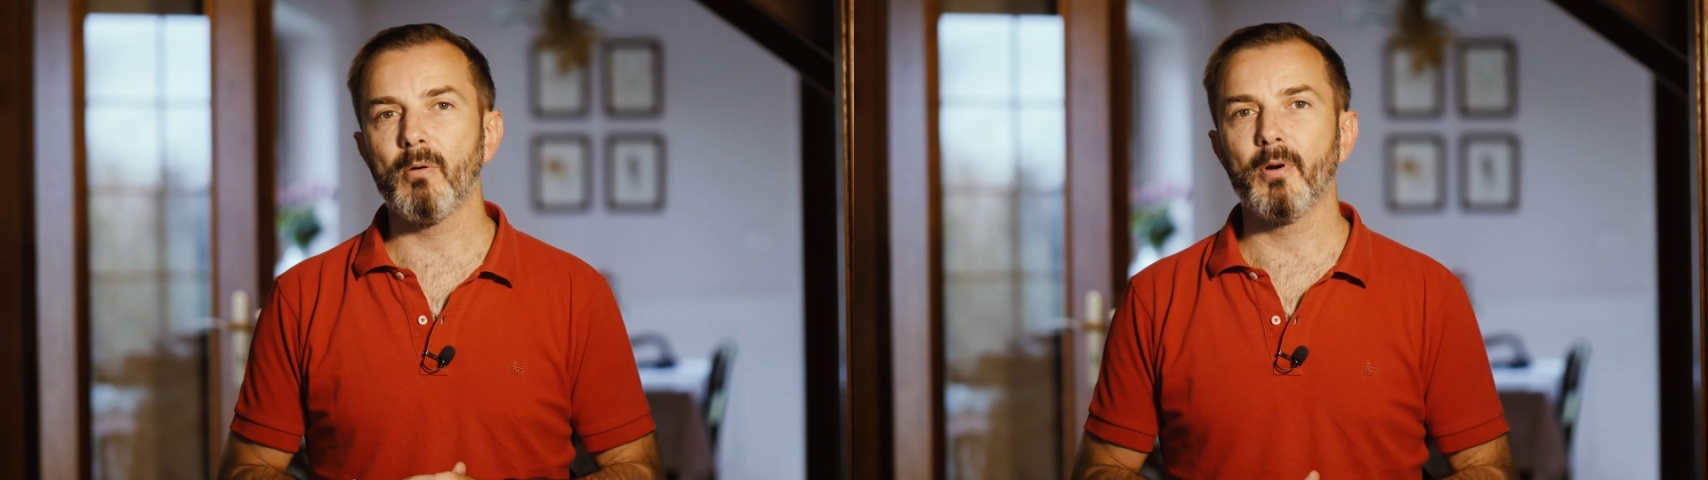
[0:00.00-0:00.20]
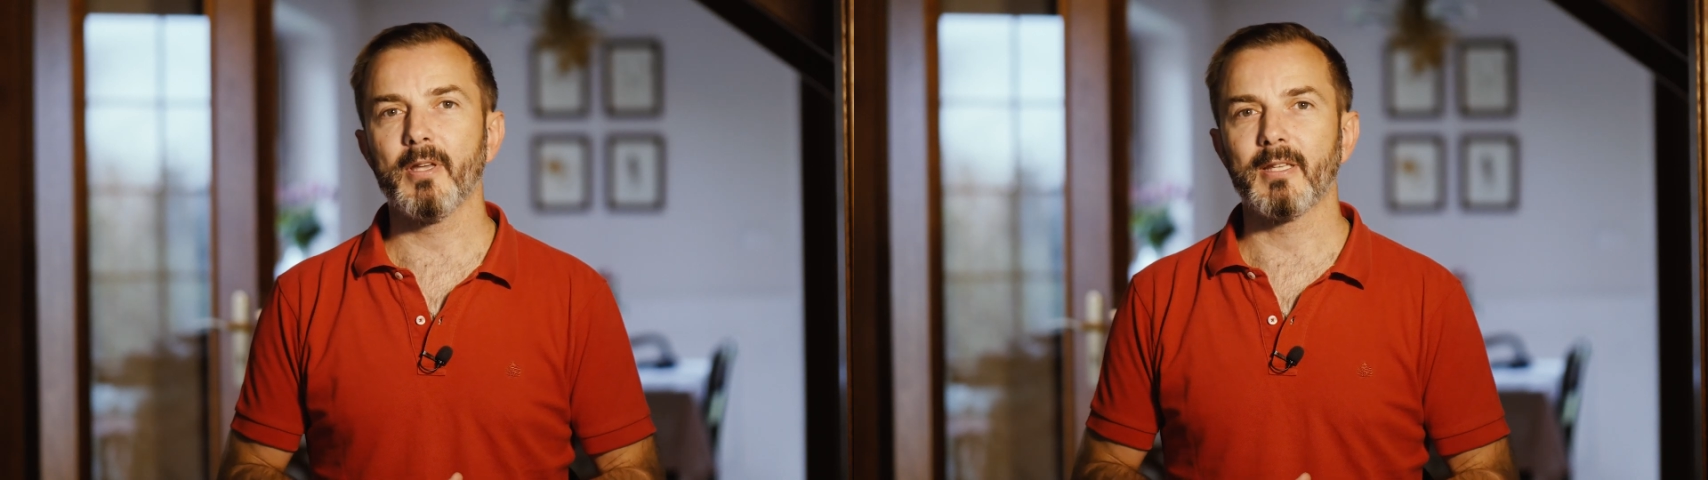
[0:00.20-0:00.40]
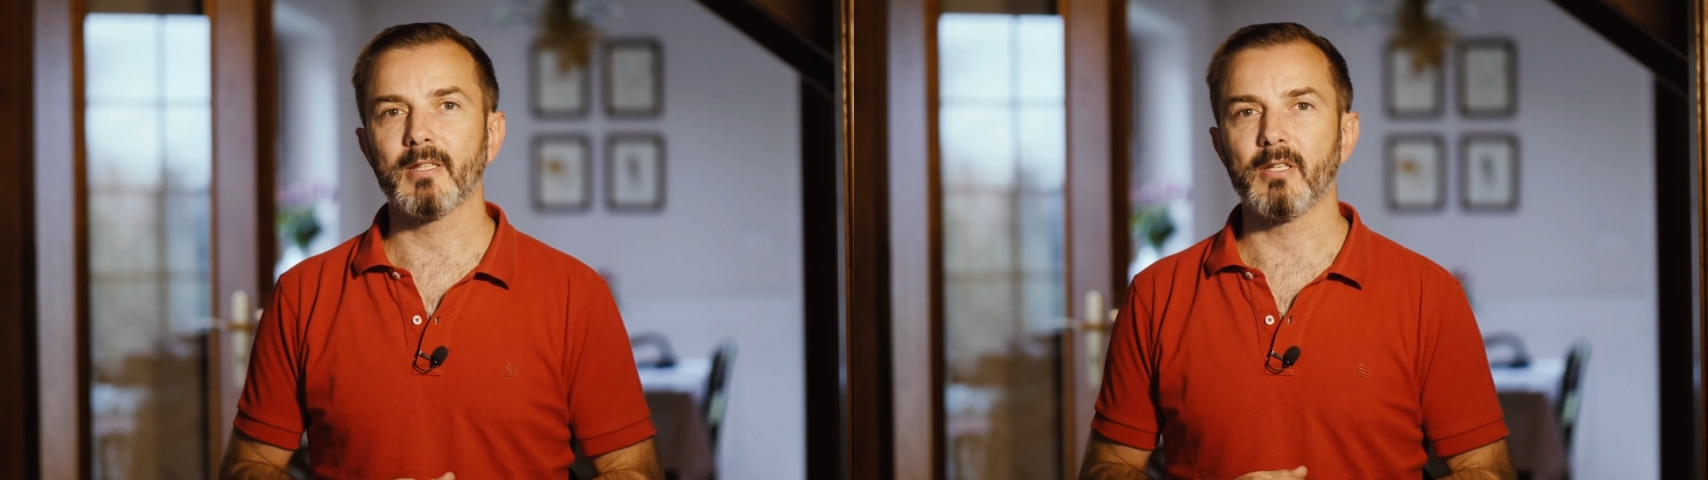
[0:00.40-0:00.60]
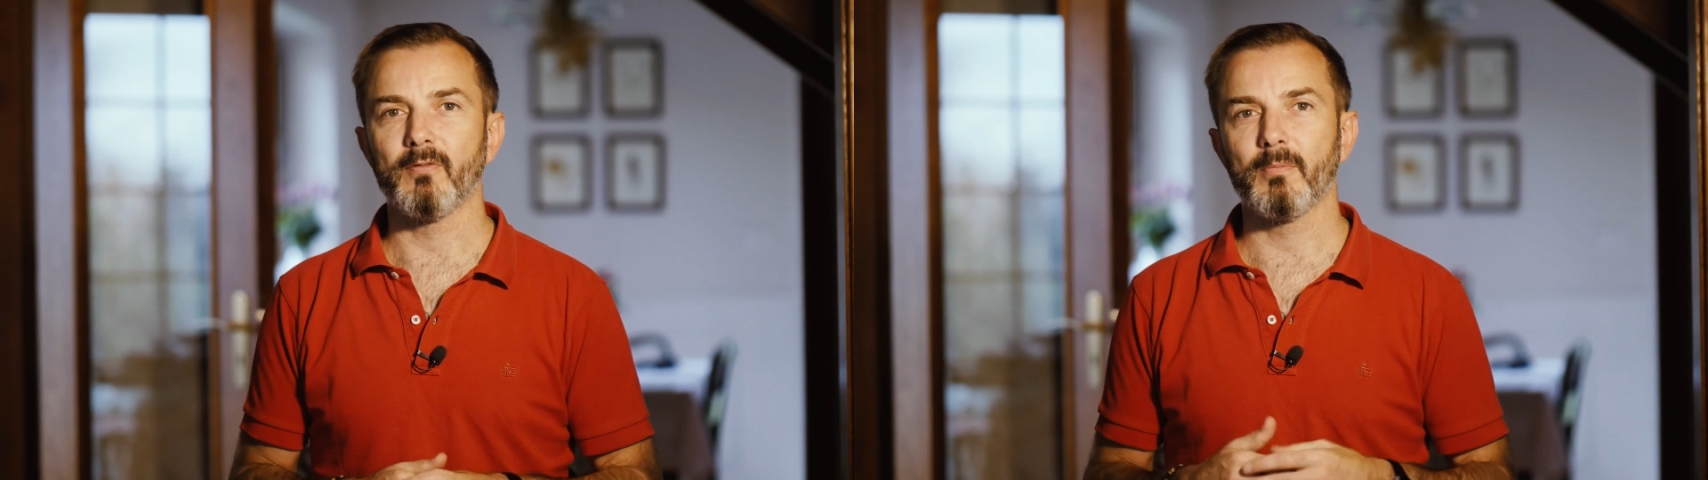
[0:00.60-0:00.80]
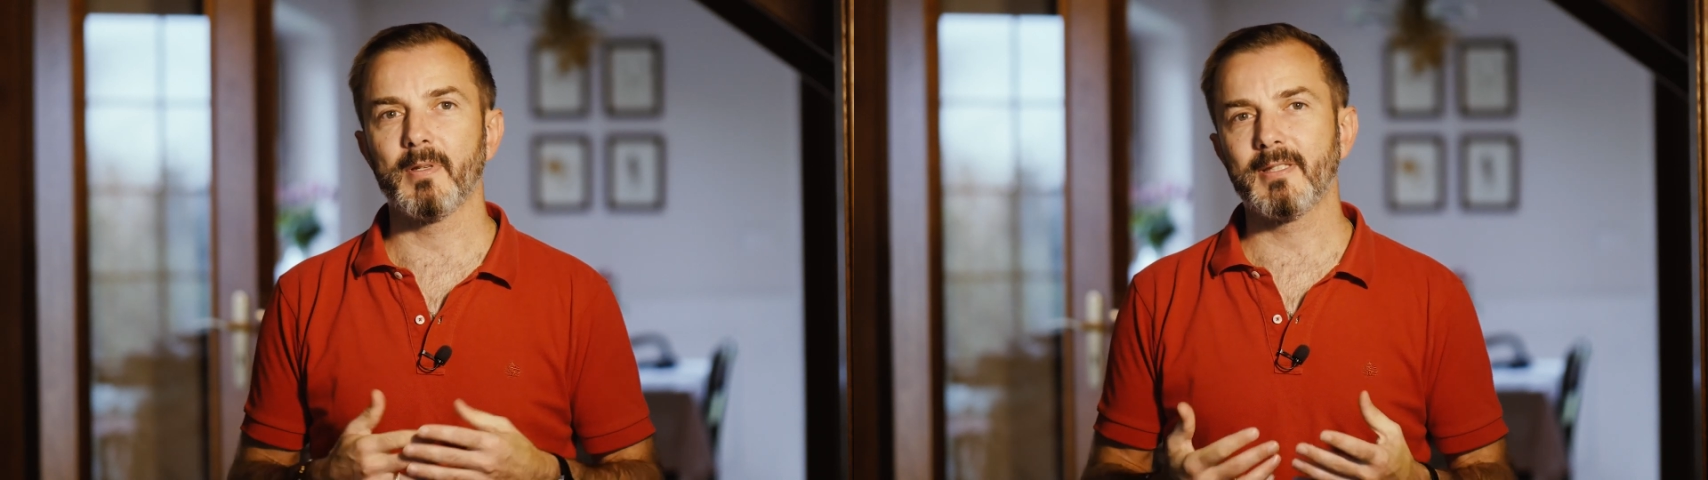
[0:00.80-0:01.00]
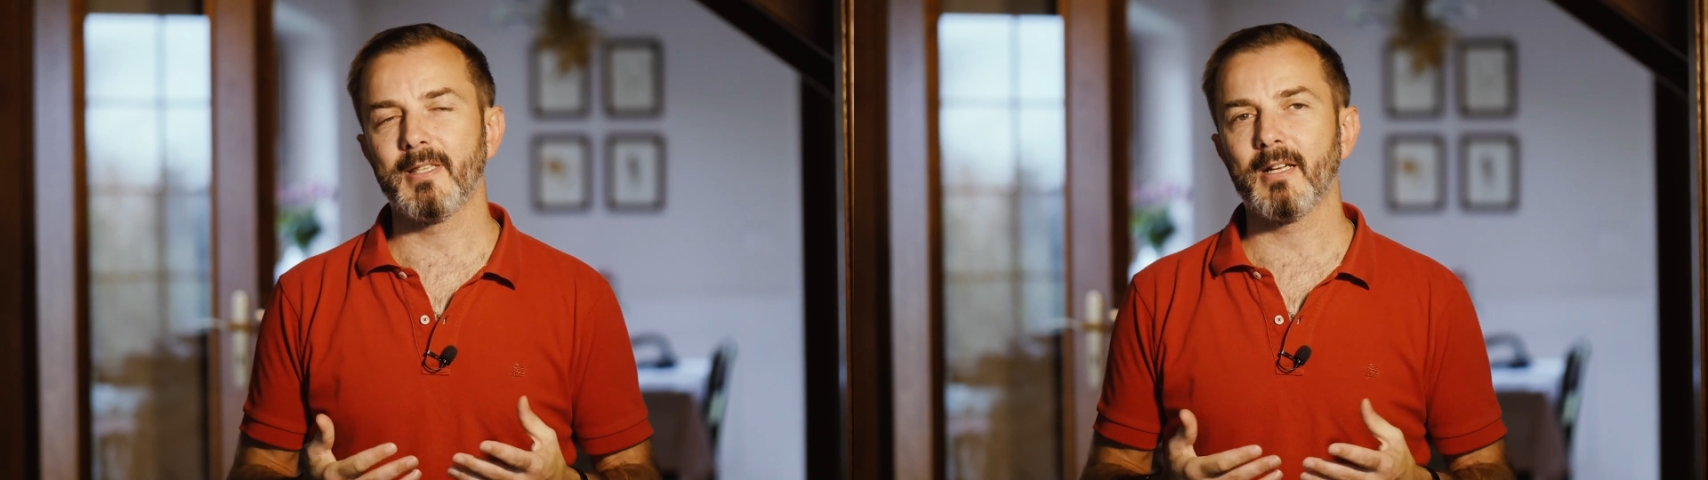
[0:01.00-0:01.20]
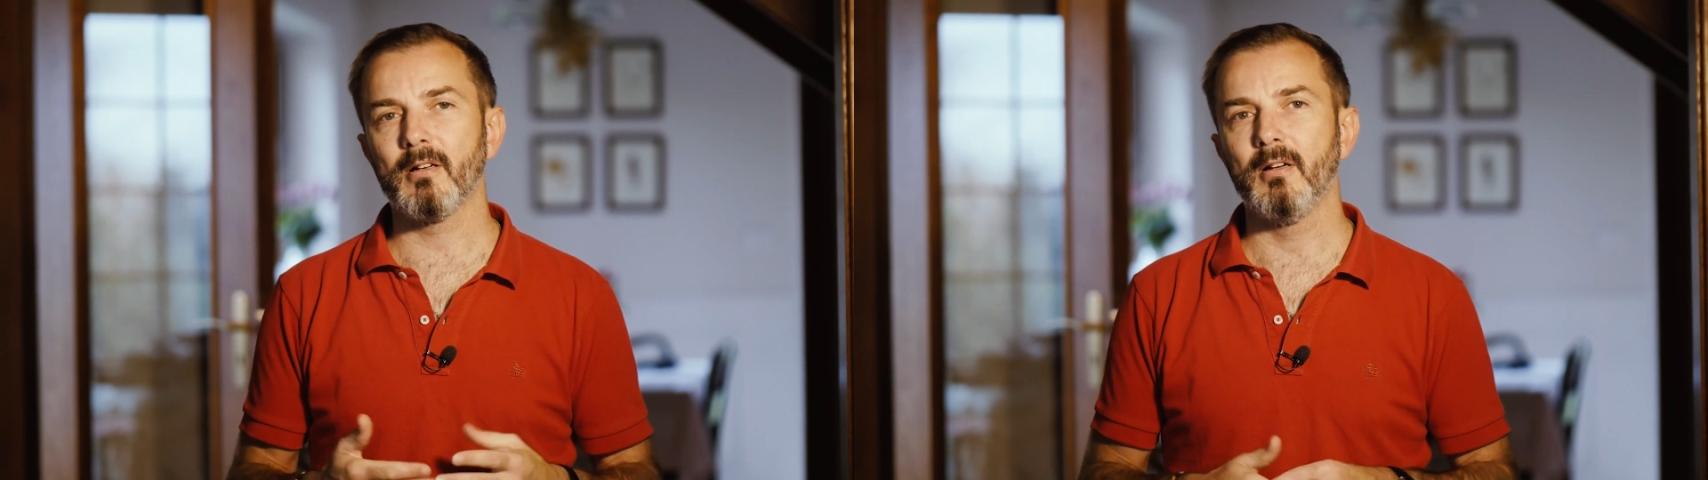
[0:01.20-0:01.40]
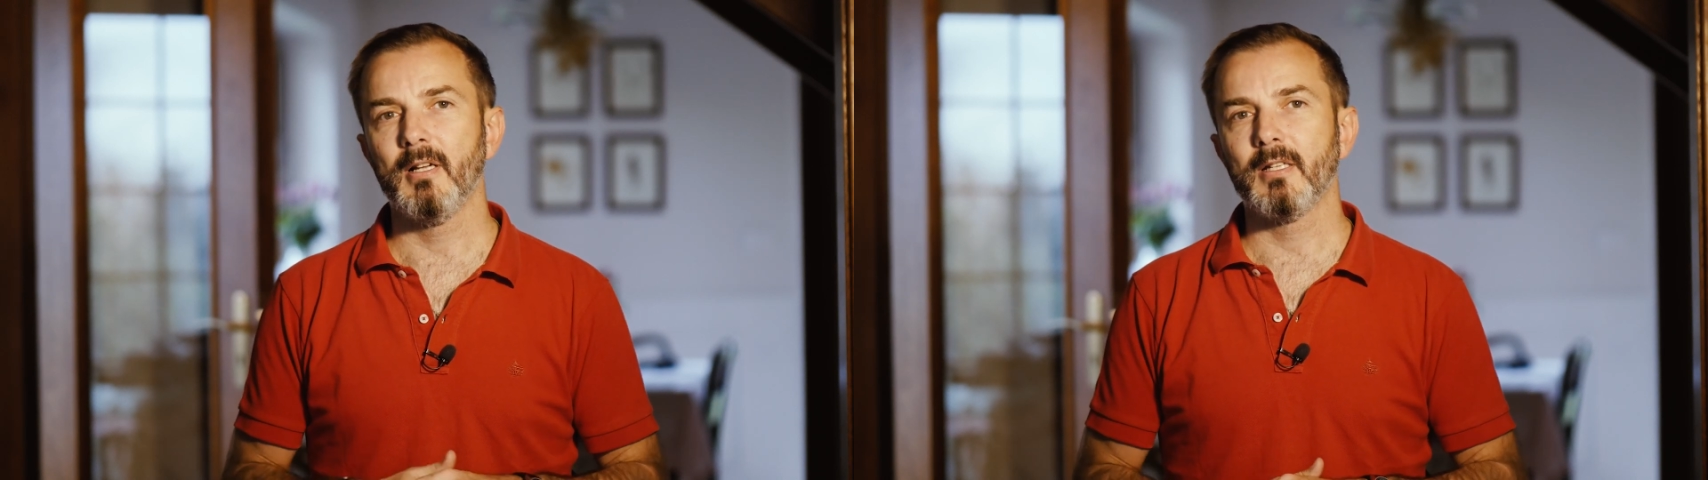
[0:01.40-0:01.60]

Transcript: obojętni wobec tego,